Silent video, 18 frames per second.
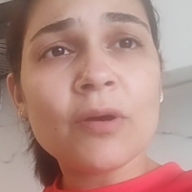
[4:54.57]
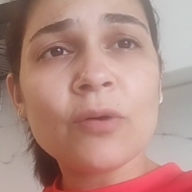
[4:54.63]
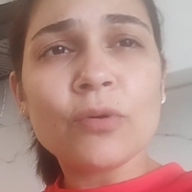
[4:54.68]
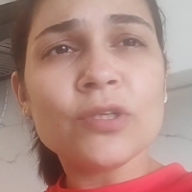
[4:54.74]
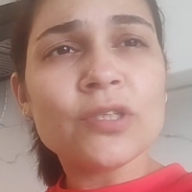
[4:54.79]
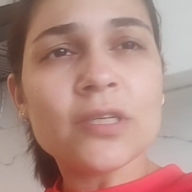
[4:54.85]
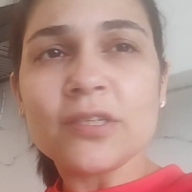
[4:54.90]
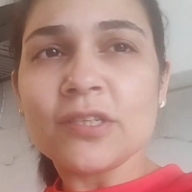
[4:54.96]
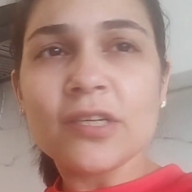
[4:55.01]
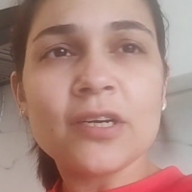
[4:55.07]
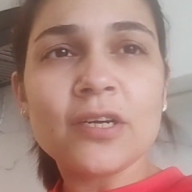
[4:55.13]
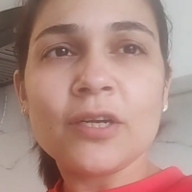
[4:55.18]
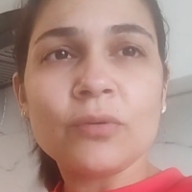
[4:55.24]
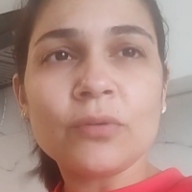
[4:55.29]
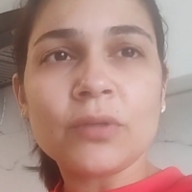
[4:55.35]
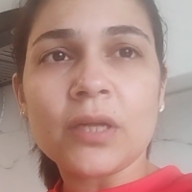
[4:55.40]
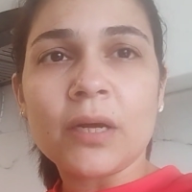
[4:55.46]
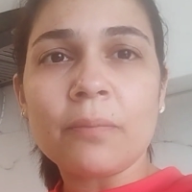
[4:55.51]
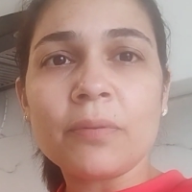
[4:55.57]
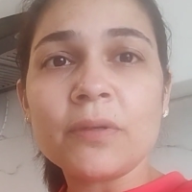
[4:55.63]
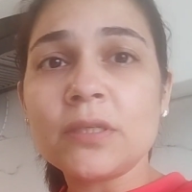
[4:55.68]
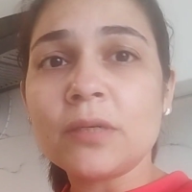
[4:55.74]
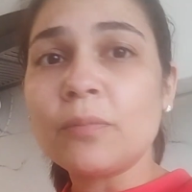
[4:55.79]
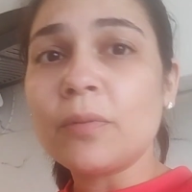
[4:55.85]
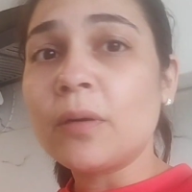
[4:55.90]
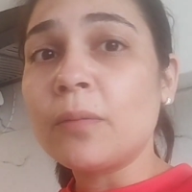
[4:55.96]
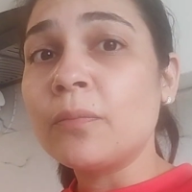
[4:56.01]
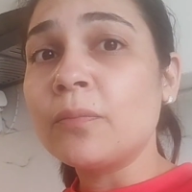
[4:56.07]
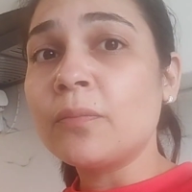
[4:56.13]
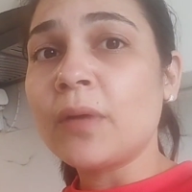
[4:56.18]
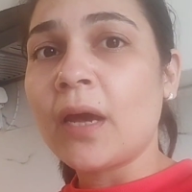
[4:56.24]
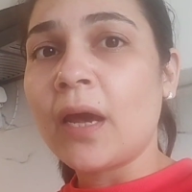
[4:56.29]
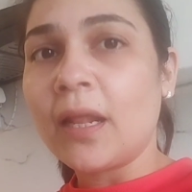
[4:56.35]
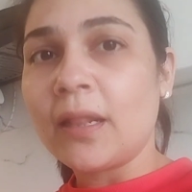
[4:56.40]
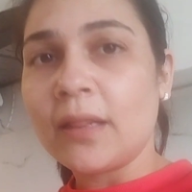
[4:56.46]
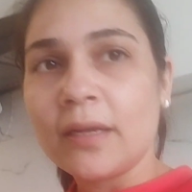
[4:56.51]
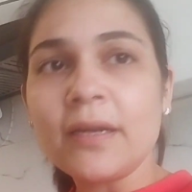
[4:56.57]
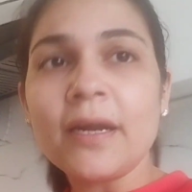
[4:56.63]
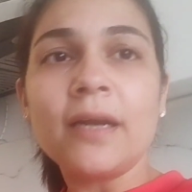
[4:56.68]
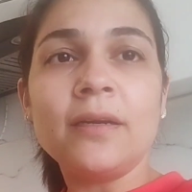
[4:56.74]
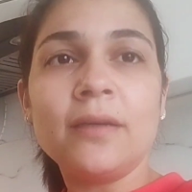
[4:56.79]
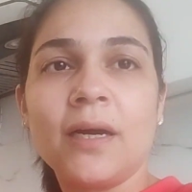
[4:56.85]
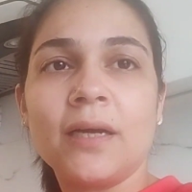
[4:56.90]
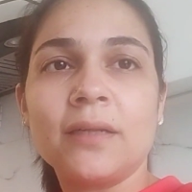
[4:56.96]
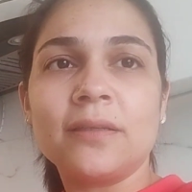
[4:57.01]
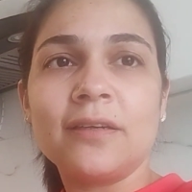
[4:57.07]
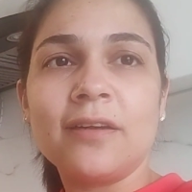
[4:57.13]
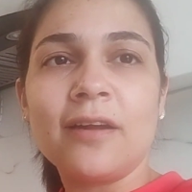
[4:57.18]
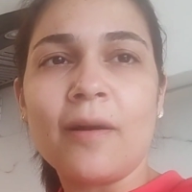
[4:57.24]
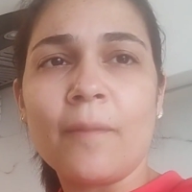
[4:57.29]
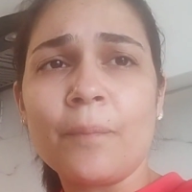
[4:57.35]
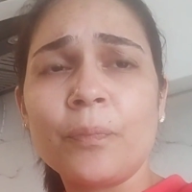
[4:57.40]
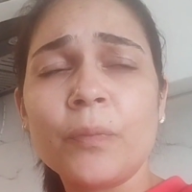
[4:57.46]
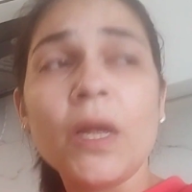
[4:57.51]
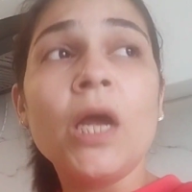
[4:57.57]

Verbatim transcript: में कोई झंझट नहीं होता है पर जब हम हेल्दी डाइट खाते हैं ना